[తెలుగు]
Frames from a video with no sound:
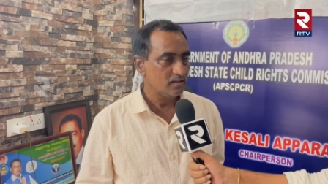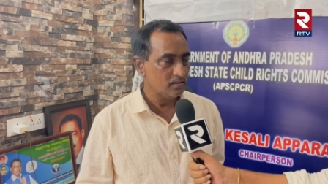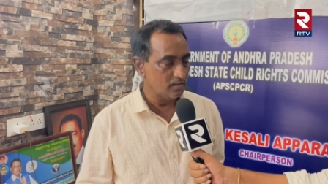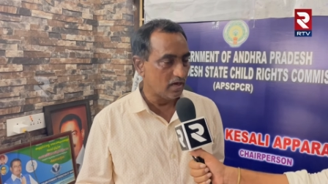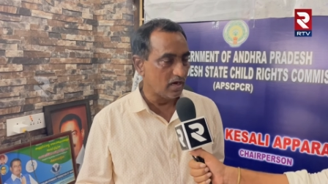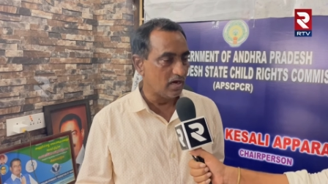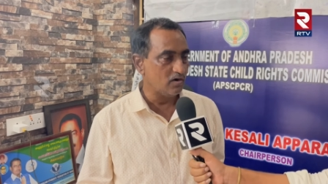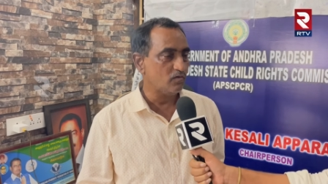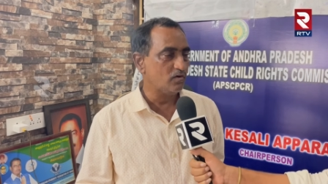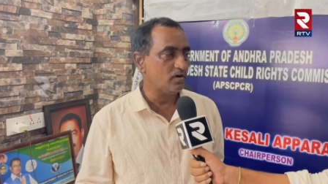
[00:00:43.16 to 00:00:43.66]

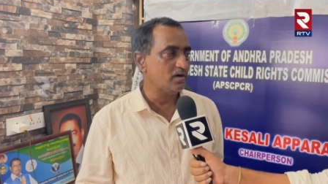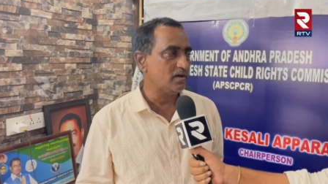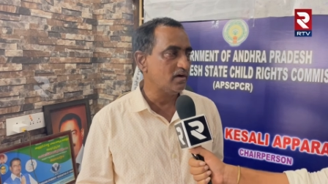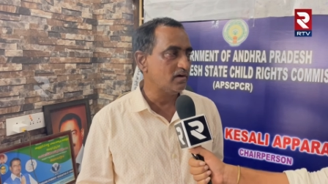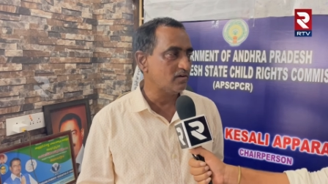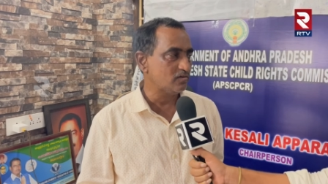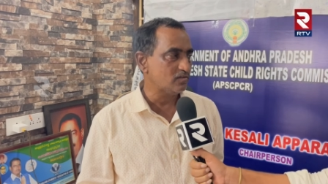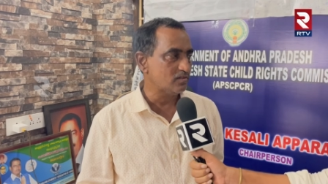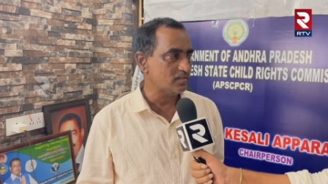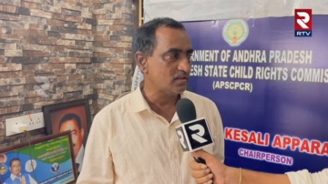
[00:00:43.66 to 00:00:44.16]
దానివల్ల
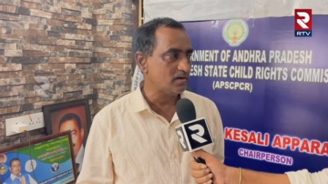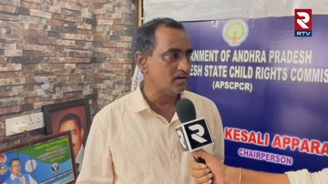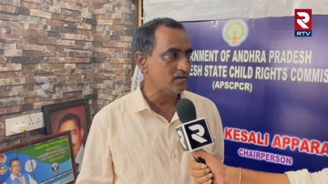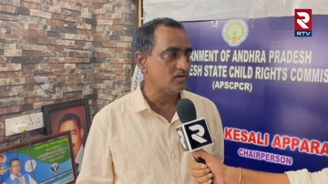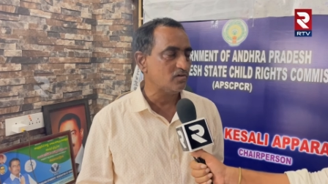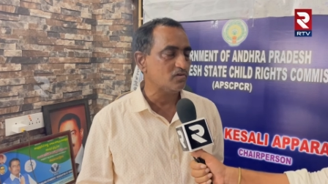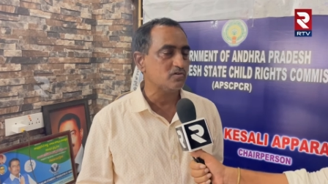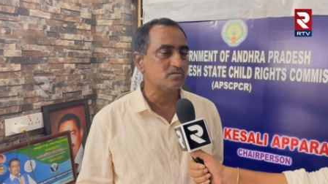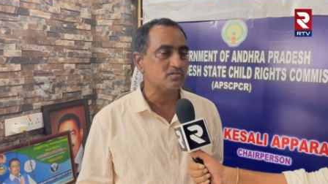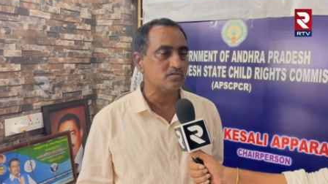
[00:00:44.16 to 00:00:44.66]
ఏంటవుతుందంటే
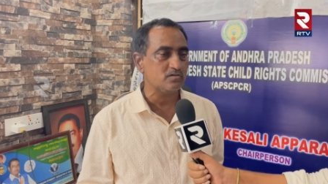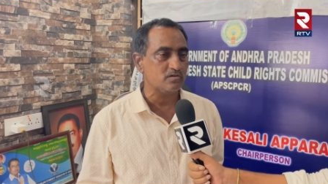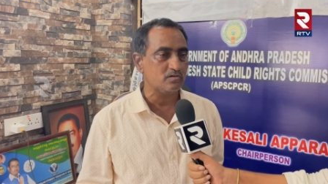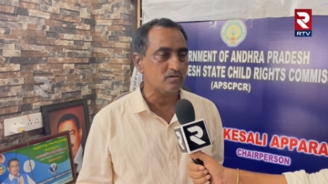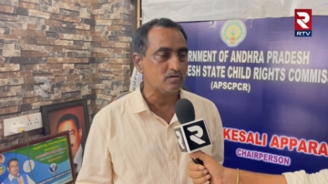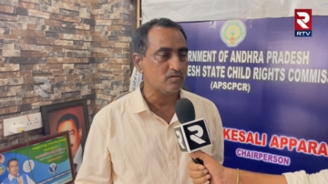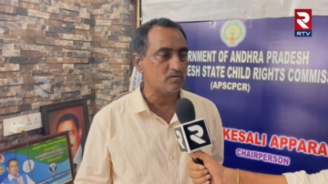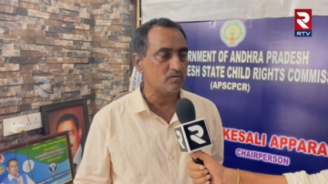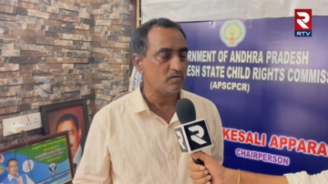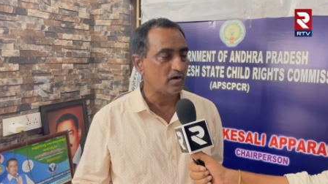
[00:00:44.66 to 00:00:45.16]
ఈరోజు
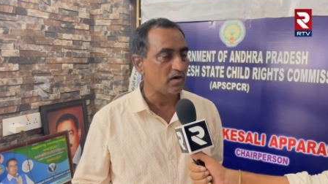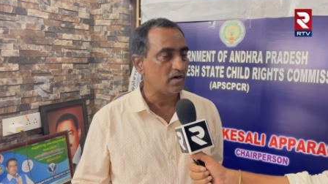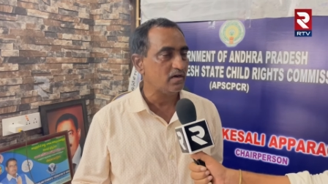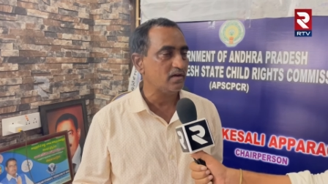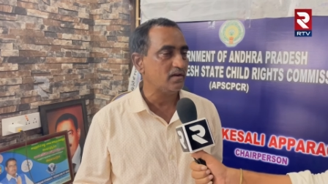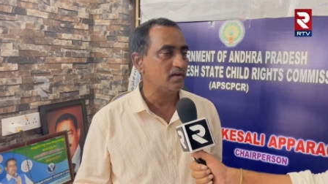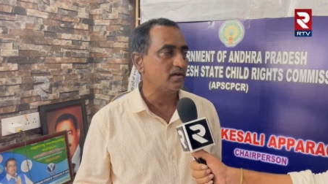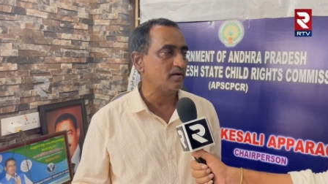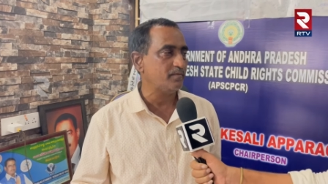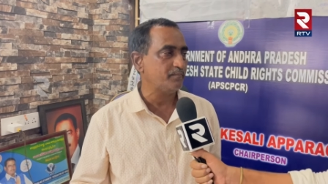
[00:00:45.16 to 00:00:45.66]

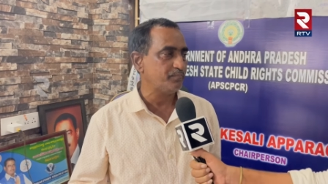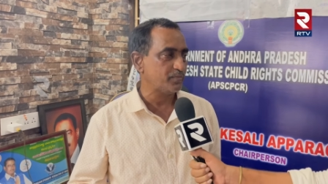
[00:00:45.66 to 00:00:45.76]
వాళ్ళని